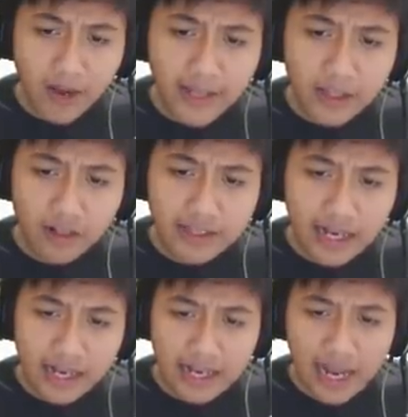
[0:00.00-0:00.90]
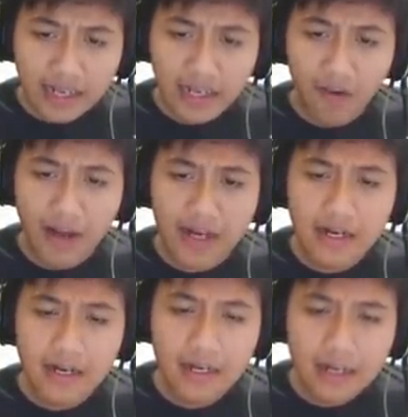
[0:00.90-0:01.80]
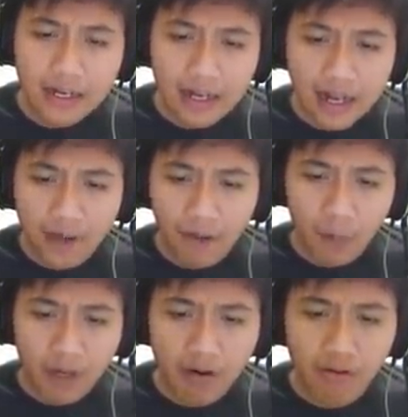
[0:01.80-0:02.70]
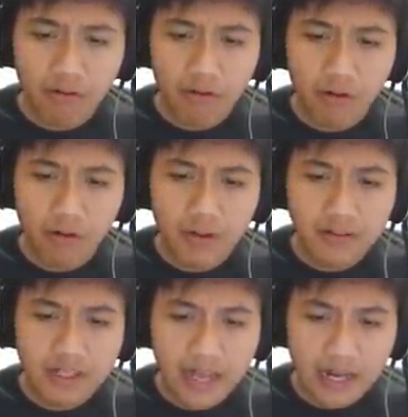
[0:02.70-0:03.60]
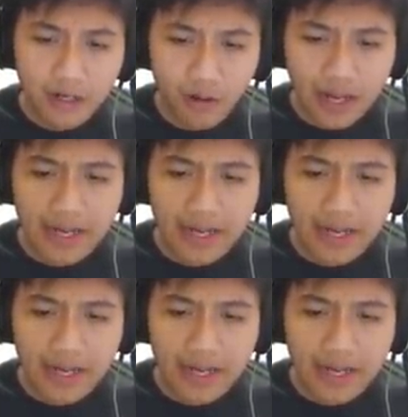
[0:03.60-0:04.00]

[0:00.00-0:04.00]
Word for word: kalau gitu kita lihat lagi kawan uh, walaupun aku barusan gagal